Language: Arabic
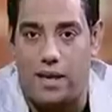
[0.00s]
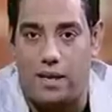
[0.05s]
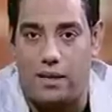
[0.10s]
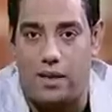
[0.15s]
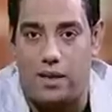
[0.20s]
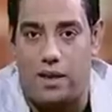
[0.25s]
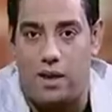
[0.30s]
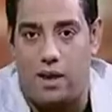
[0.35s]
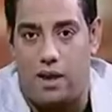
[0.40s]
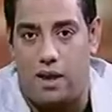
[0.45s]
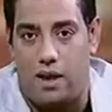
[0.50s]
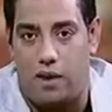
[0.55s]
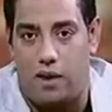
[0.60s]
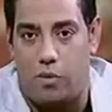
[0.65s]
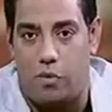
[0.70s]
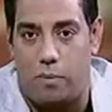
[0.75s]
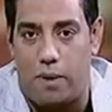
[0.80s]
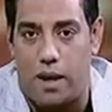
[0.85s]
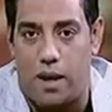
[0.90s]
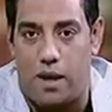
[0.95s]
حاليا
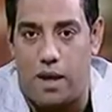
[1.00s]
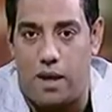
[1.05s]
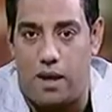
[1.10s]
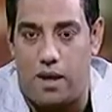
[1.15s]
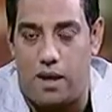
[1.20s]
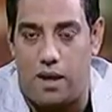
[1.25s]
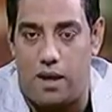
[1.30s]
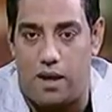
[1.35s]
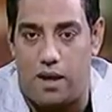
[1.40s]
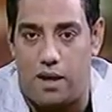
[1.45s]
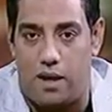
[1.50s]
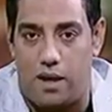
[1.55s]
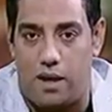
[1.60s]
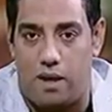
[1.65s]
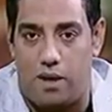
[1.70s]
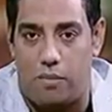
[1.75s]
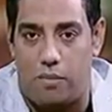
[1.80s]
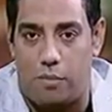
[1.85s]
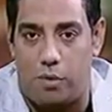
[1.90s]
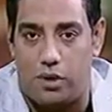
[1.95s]
وبقى
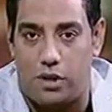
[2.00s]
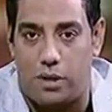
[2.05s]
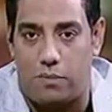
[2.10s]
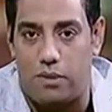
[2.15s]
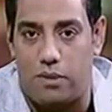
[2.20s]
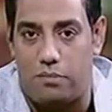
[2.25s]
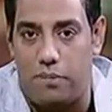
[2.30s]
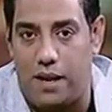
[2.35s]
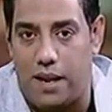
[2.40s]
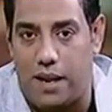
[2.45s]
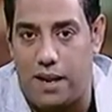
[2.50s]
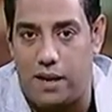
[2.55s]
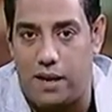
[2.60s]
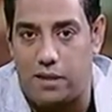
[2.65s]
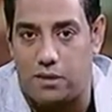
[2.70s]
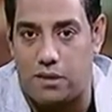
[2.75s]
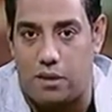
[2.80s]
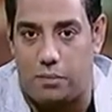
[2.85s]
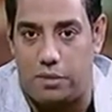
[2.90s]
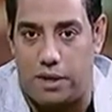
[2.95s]
مرتبط بلا
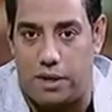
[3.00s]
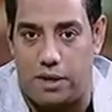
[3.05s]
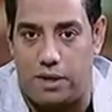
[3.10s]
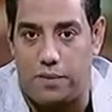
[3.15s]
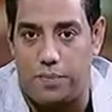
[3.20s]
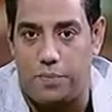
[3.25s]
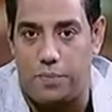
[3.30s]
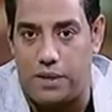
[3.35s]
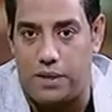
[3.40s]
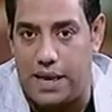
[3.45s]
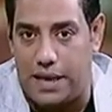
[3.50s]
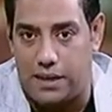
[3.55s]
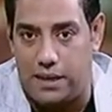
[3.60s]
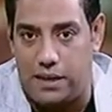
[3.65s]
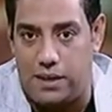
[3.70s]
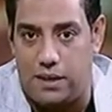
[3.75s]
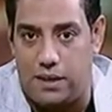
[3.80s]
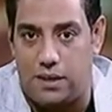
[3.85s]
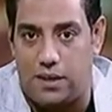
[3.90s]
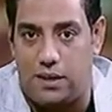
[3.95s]
العلاج الطبيعي
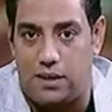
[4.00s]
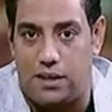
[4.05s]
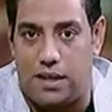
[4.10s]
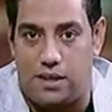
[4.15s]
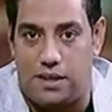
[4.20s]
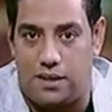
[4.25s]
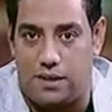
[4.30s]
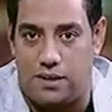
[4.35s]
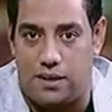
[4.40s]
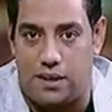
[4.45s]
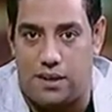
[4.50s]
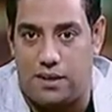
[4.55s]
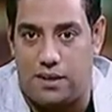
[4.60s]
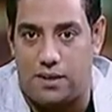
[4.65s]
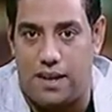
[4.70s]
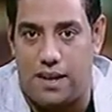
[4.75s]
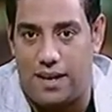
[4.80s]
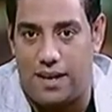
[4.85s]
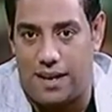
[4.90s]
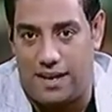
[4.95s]
يعني ايه يعني
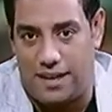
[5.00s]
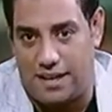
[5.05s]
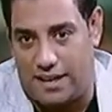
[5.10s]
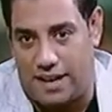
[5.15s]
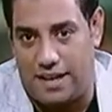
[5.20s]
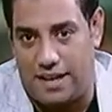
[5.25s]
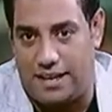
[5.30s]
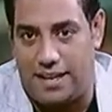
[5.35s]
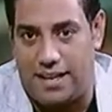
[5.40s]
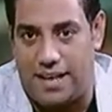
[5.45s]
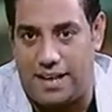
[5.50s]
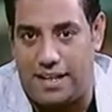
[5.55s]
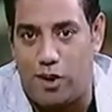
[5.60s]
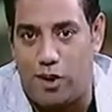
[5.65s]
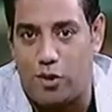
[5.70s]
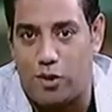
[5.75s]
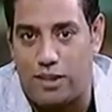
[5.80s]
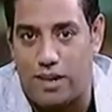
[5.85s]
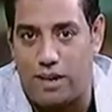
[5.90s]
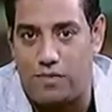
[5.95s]
النهارده احنا يعني
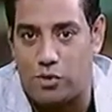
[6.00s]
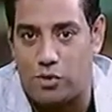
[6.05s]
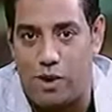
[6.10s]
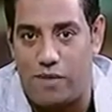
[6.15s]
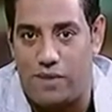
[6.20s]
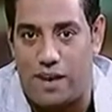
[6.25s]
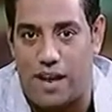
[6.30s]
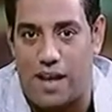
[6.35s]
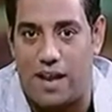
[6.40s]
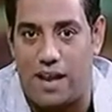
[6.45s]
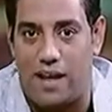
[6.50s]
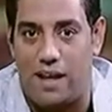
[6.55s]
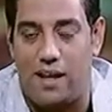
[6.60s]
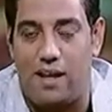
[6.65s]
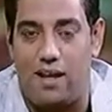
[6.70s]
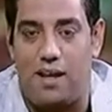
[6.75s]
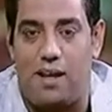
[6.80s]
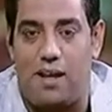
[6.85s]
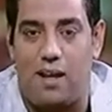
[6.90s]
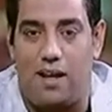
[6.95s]
هتلاقوا اختلاف شويه في
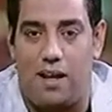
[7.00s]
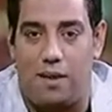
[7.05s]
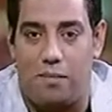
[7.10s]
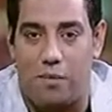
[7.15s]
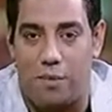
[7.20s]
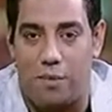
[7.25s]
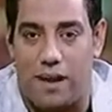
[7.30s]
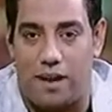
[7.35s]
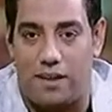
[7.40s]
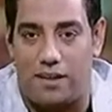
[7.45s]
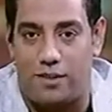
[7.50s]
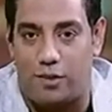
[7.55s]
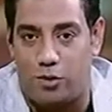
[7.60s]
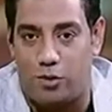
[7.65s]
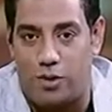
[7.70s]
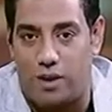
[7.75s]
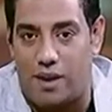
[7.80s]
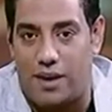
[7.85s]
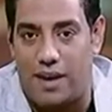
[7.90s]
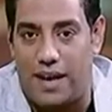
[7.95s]
الحلقه آه،
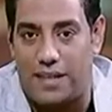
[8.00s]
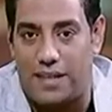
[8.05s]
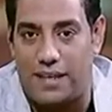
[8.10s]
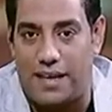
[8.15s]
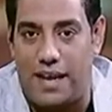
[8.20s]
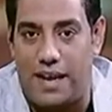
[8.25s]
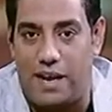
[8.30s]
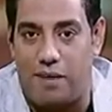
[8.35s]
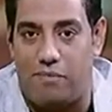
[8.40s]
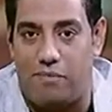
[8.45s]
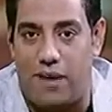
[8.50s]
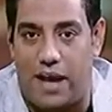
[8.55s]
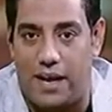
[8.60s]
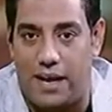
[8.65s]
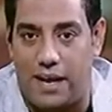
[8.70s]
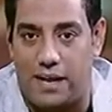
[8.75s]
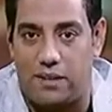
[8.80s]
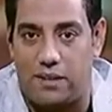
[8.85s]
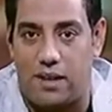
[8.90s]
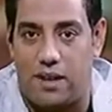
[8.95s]
بمعنى الدكتوره مي هتتكلم
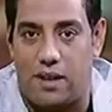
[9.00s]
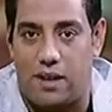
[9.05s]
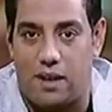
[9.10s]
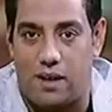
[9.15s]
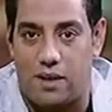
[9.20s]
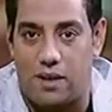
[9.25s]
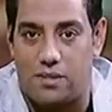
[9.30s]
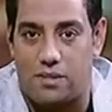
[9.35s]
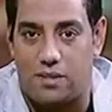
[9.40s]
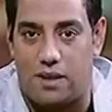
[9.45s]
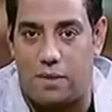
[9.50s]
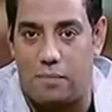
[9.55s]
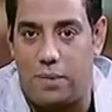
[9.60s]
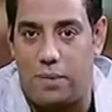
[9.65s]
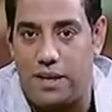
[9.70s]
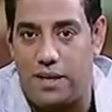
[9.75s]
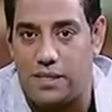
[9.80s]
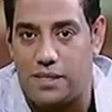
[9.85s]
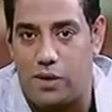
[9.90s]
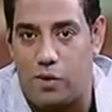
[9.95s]
في حاجات
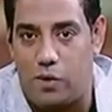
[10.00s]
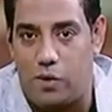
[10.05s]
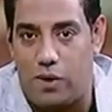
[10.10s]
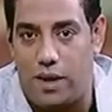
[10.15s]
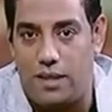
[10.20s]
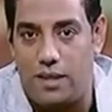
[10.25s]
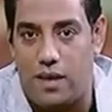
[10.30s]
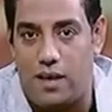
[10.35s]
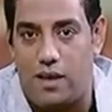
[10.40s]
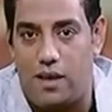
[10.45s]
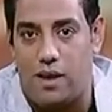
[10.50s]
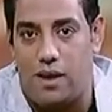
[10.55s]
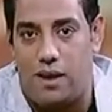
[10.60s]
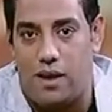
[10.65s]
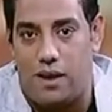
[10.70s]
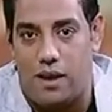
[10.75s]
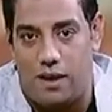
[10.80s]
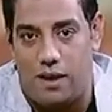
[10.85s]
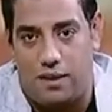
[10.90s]
خاصه بالنساء والولاده